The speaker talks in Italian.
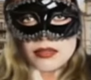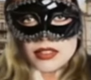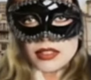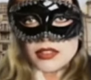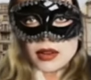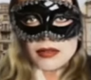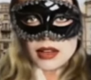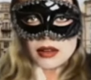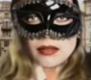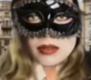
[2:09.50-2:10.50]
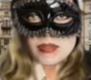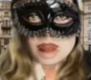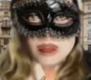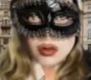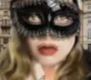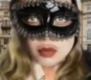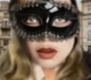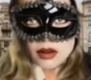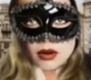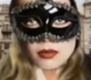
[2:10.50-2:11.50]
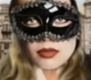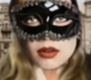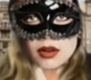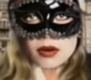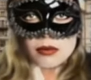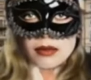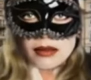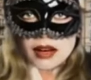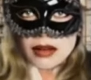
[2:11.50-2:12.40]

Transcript: terza sezione della squadra mobile della questura di